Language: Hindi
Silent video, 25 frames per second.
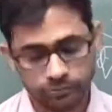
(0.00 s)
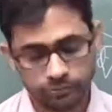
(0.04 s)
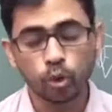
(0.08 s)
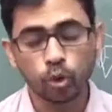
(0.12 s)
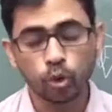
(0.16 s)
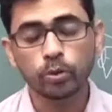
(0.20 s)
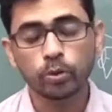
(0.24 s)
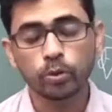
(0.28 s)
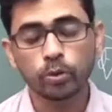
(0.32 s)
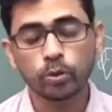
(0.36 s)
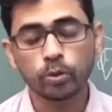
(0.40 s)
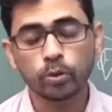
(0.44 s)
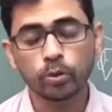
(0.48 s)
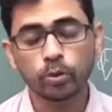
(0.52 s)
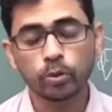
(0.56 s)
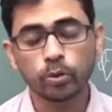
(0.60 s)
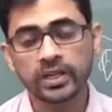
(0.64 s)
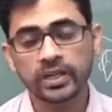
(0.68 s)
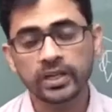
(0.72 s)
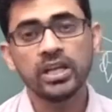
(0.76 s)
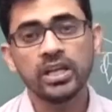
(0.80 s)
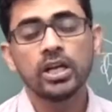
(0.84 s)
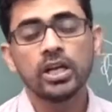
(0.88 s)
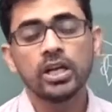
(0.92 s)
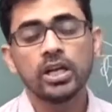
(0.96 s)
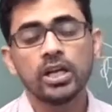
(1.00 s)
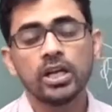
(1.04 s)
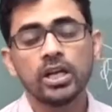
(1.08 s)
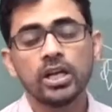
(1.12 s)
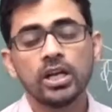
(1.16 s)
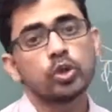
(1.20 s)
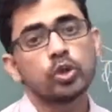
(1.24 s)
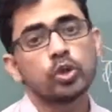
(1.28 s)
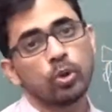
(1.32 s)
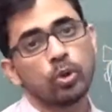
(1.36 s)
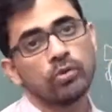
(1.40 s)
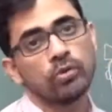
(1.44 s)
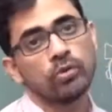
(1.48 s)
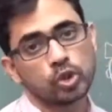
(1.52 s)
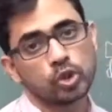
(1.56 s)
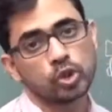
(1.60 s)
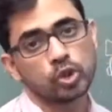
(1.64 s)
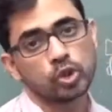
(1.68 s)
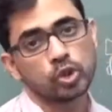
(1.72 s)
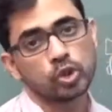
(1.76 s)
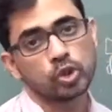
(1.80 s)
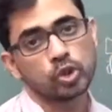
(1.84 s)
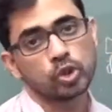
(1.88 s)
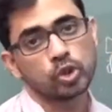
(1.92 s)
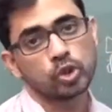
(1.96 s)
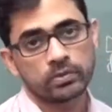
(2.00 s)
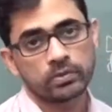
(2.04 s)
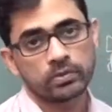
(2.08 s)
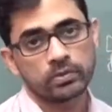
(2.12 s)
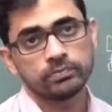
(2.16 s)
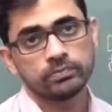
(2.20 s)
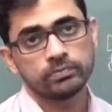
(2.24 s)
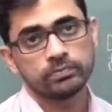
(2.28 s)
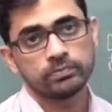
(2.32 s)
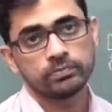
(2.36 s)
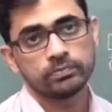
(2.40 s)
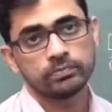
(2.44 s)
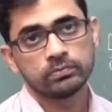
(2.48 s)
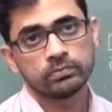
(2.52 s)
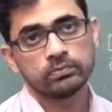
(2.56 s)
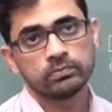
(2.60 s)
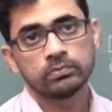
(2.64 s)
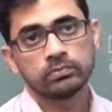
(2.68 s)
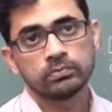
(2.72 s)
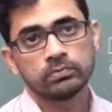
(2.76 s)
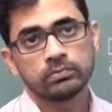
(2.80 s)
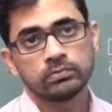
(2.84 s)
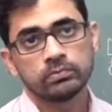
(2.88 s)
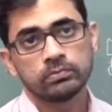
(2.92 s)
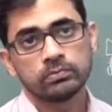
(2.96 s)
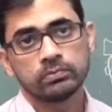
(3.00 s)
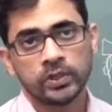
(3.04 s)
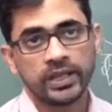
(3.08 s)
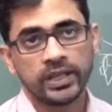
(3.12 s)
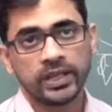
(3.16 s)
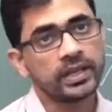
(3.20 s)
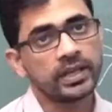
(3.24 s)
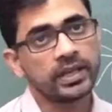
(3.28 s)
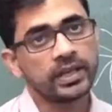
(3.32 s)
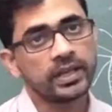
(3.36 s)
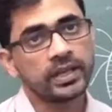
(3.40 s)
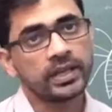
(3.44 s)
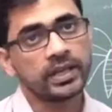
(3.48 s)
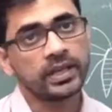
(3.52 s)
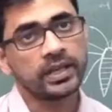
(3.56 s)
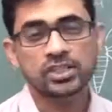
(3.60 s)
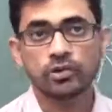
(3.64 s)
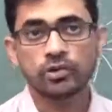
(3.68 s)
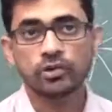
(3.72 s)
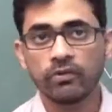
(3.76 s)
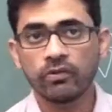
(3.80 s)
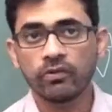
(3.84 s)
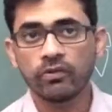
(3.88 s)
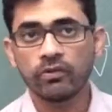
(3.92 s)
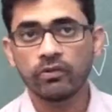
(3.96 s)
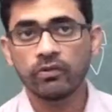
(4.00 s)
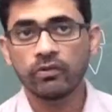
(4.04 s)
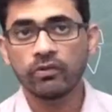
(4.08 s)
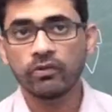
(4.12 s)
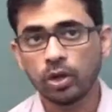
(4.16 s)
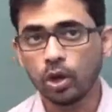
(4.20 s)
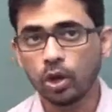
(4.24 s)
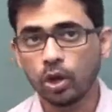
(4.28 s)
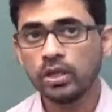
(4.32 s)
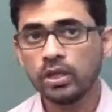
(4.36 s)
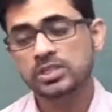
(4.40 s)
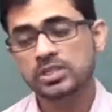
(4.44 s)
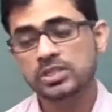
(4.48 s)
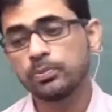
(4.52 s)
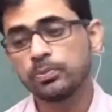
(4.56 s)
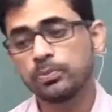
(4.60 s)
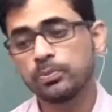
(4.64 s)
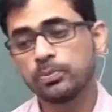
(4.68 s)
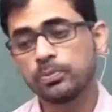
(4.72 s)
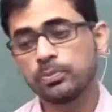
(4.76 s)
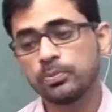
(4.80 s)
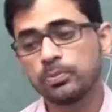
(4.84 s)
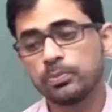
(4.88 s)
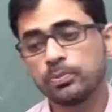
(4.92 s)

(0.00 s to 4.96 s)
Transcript: फ्रूट बन गए तो स्मॉल फ्रूट्स पर ठीक है कैलेक्स ऑफ फ्लावर और स्मॉल